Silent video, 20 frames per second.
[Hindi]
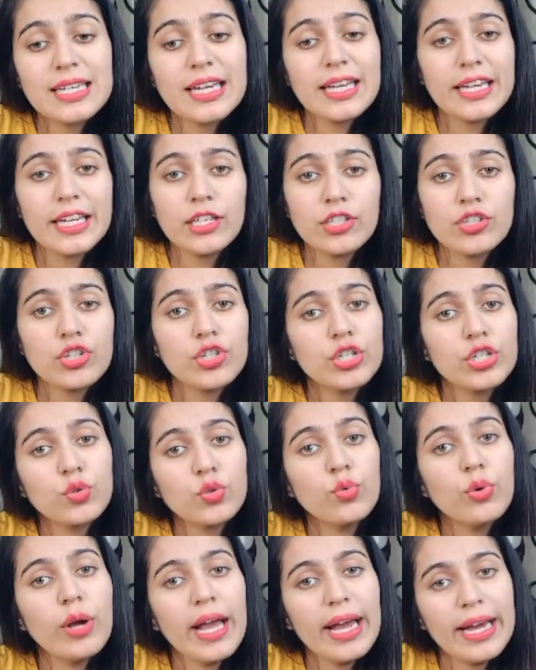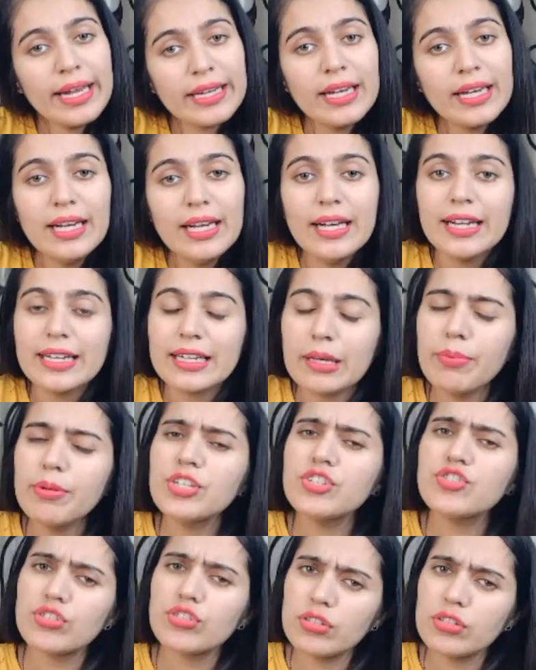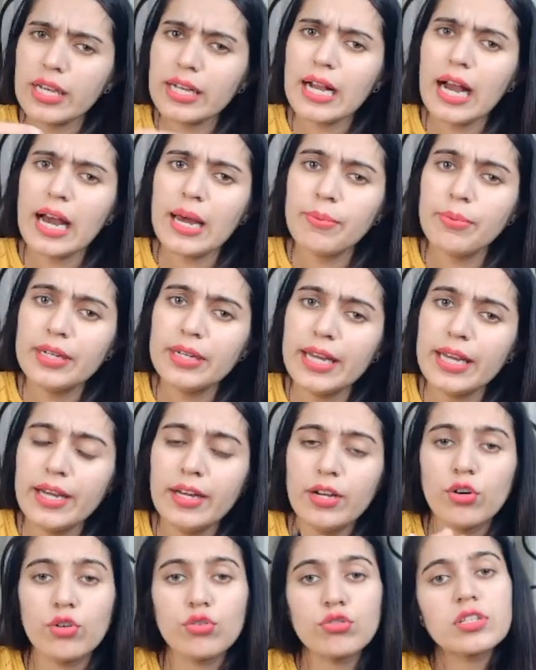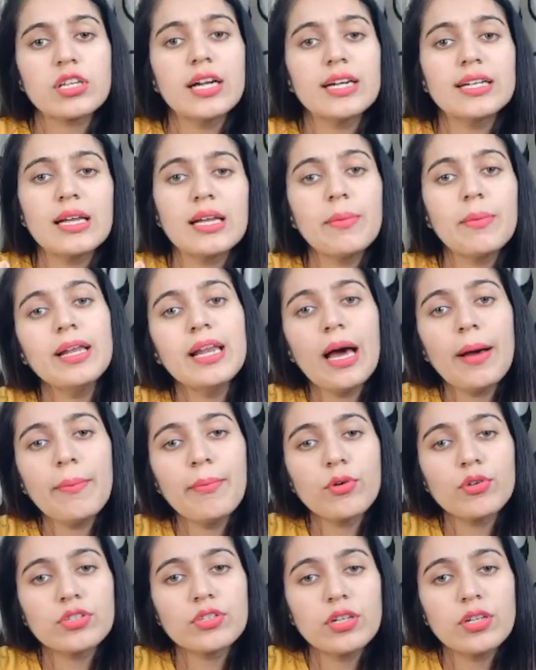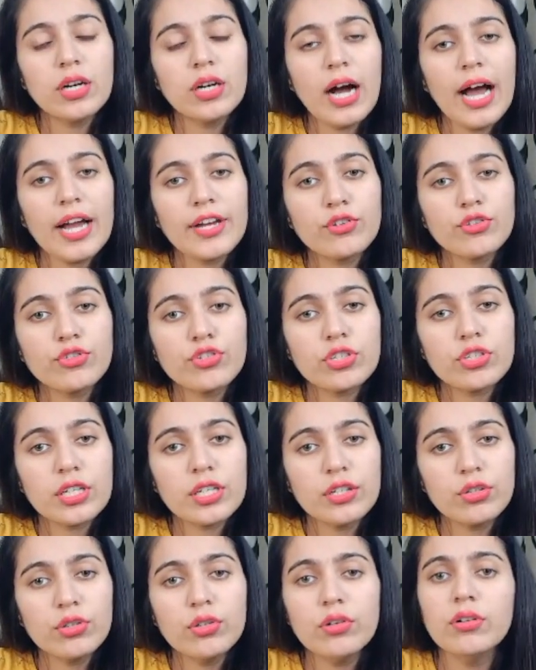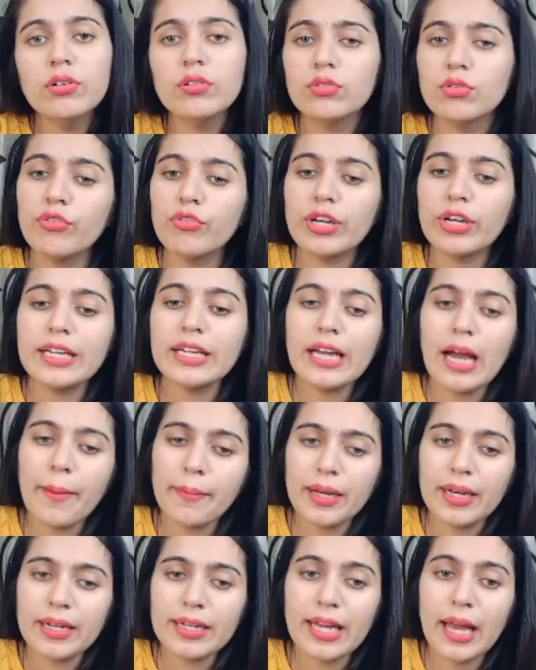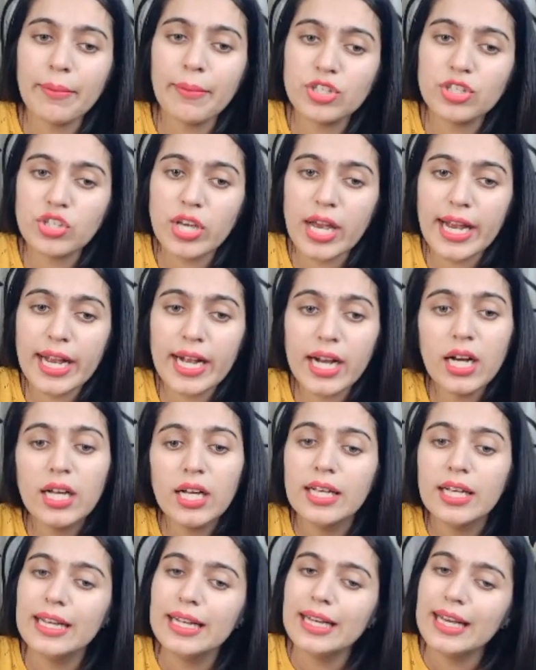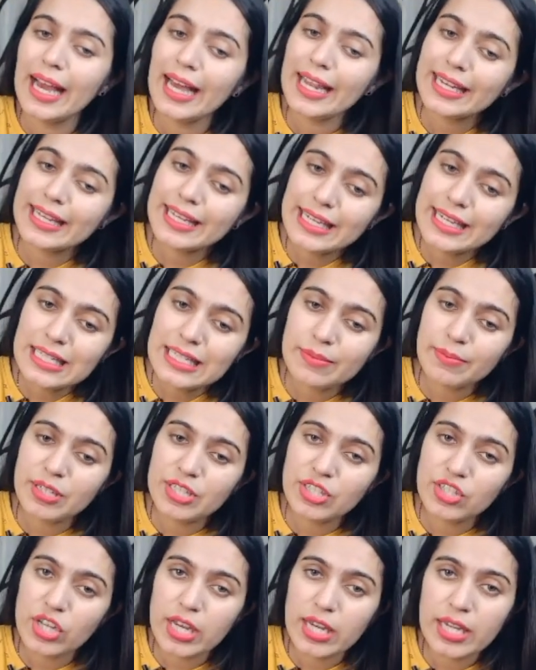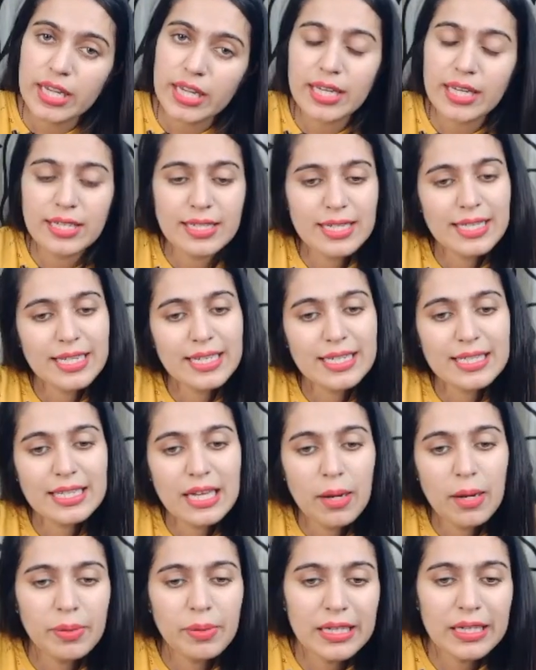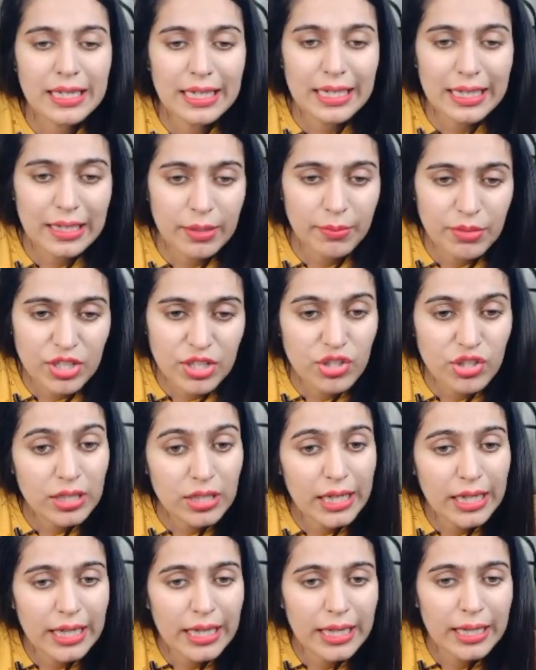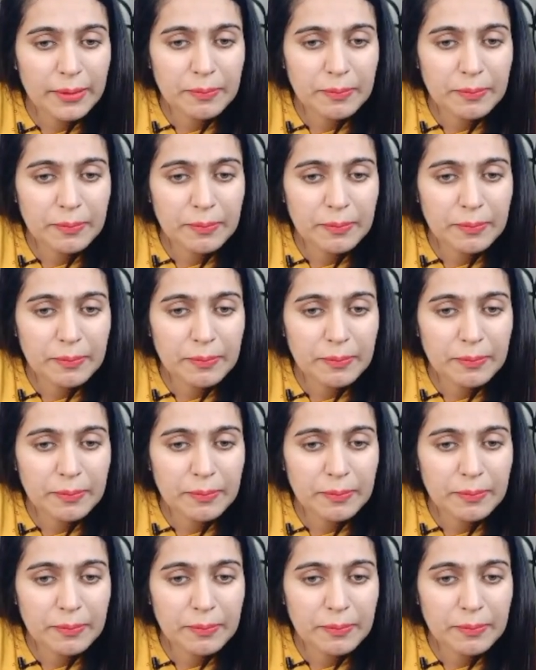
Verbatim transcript: एन एच टू एन कि भाई जितने कार्बन हैं उसका डबल आप हाइड्रोजन कर दो तो वही आपका क्या बन जाएगा एल्कीन्स बन जाएंगे जैसे एग्जाम्पल के लिए हम नीचे देखें